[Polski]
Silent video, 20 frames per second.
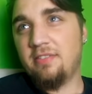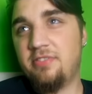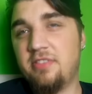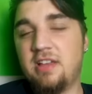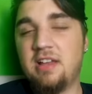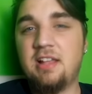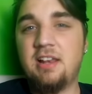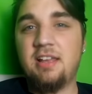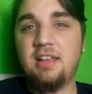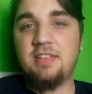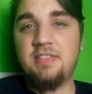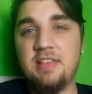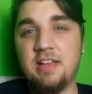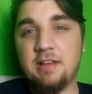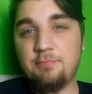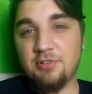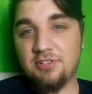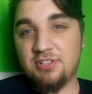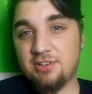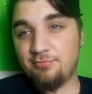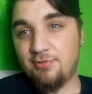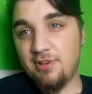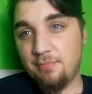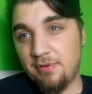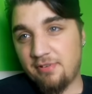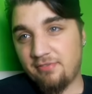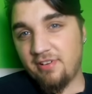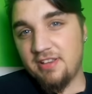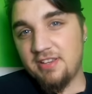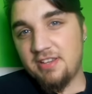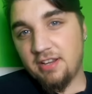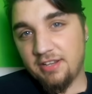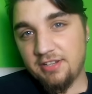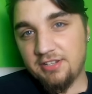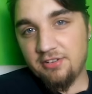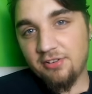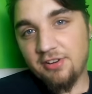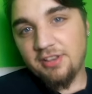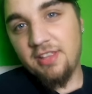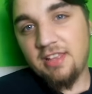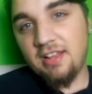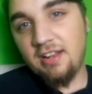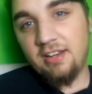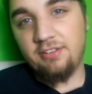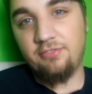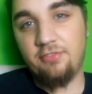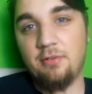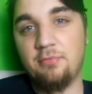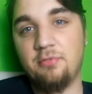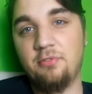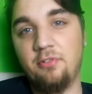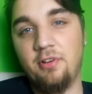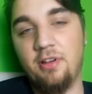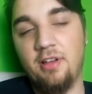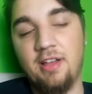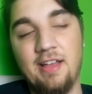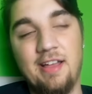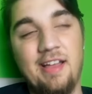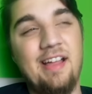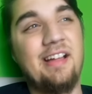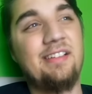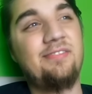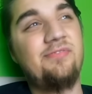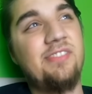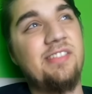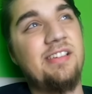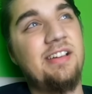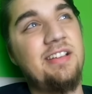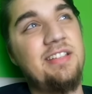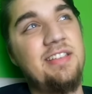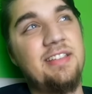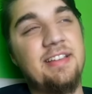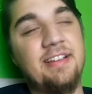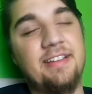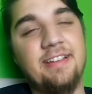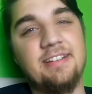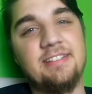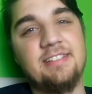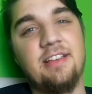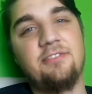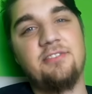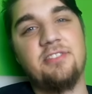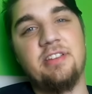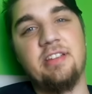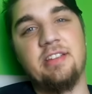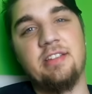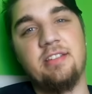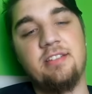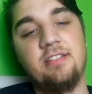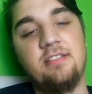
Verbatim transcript: No, ale jednak potrzebuję prowadzić jakieś oryginalne fabuły, a no, nie tak jak zawsze.